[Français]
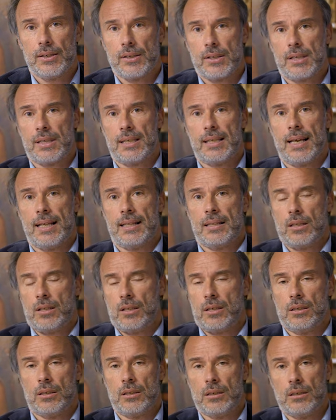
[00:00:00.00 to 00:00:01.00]

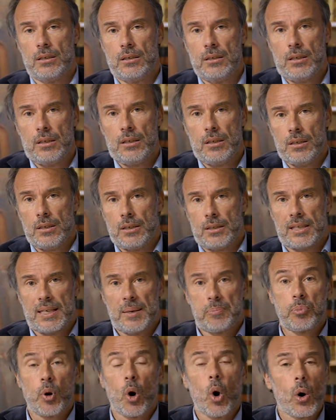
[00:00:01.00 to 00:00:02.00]

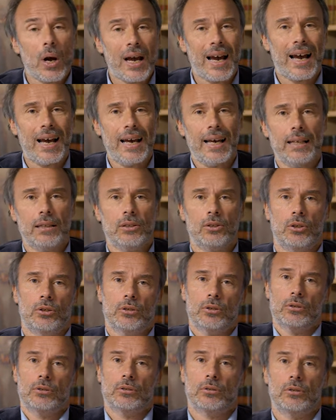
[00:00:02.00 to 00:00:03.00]
ces progrès
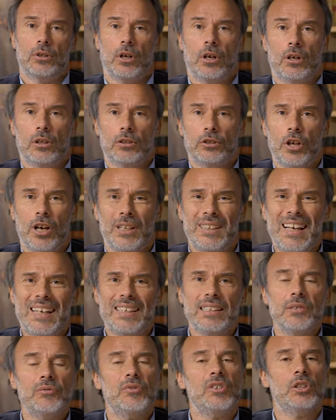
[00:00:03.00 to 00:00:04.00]
d'un
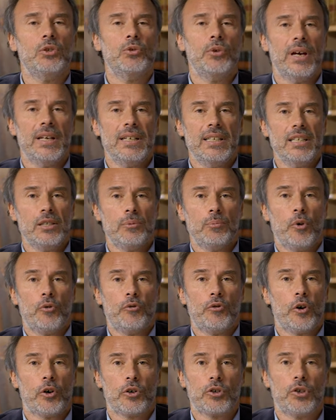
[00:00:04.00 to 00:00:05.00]
individualisme
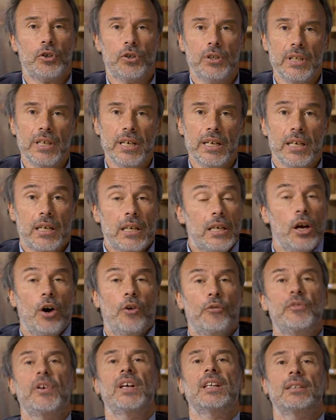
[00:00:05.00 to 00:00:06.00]
forcené, qui
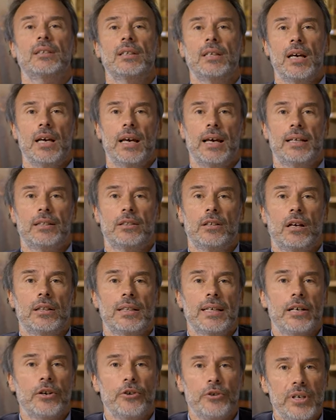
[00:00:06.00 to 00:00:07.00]
en fait est
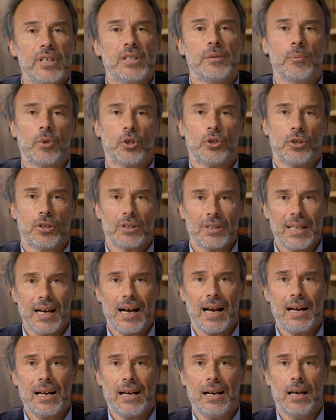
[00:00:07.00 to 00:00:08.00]
un égoïsme
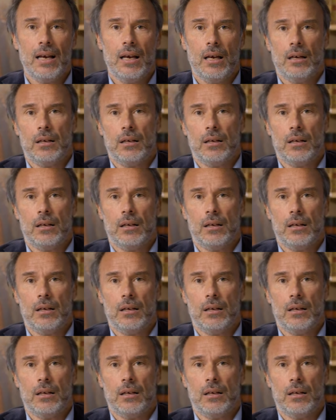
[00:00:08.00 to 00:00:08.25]
total,